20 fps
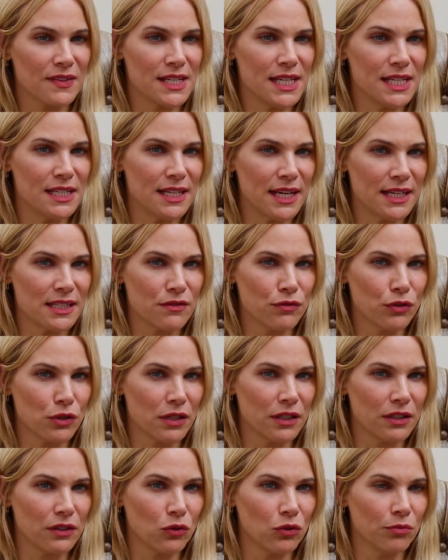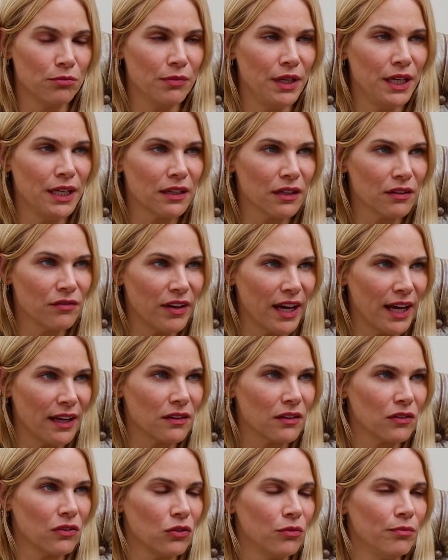es geht jetzt wirklich um innere
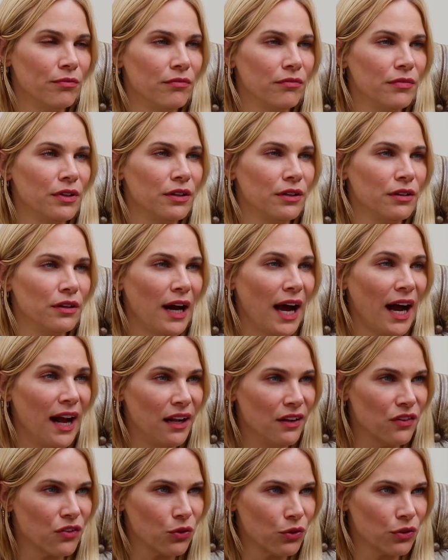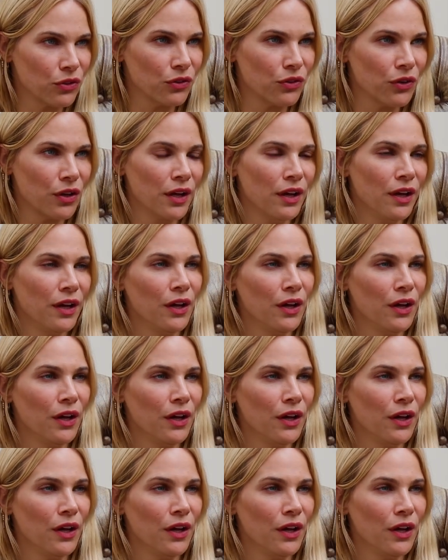Werte, um äh, Haltungen,